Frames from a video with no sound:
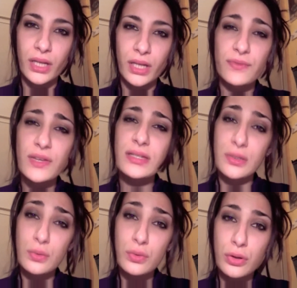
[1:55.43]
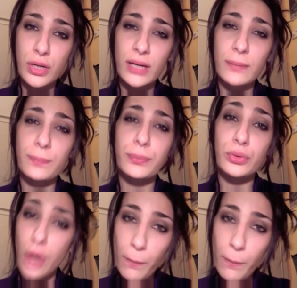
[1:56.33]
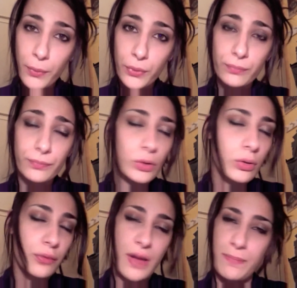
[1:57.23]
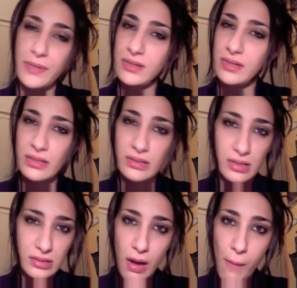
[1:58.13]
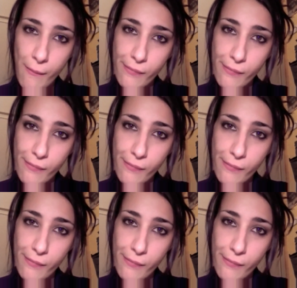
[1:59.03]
E vi assicuro che purtroppo non lo fa per se stessa.